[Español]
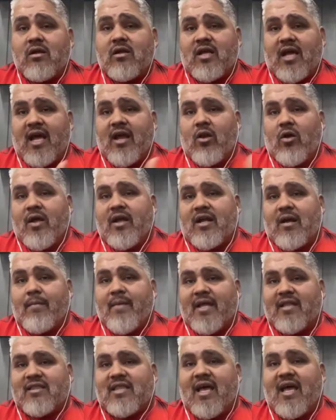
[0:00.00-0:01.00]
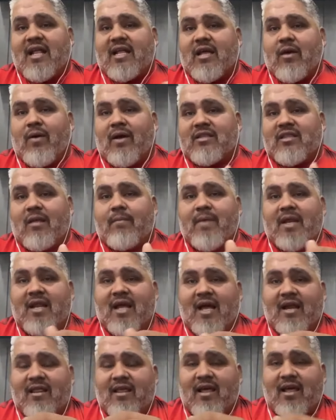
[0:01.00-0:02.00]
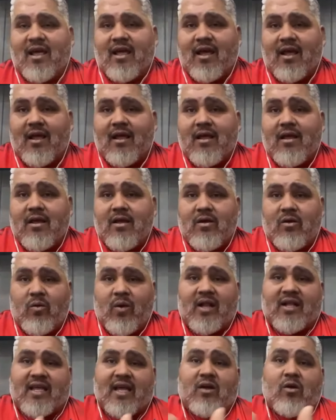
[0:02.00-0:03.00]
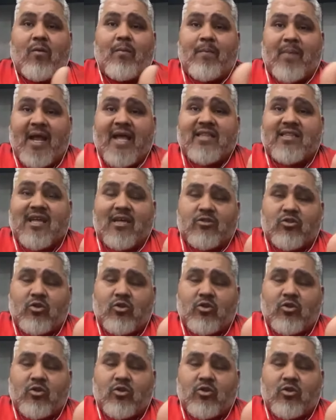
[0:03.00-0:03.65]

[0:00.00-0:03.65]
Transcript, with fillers: que lógicamente es el que va a terminar de o el que completa